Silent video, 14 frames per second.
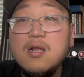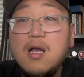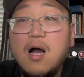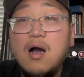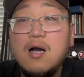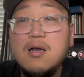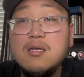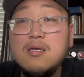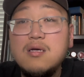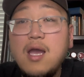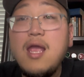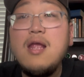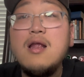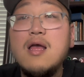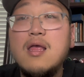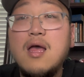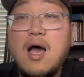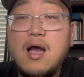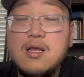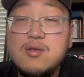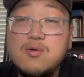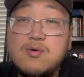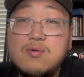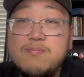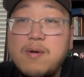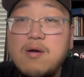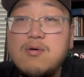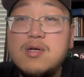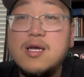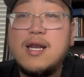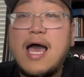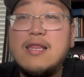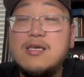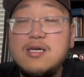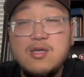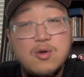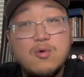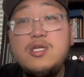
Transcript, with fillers: 呃黑人啊，就包括这个拉丁裔。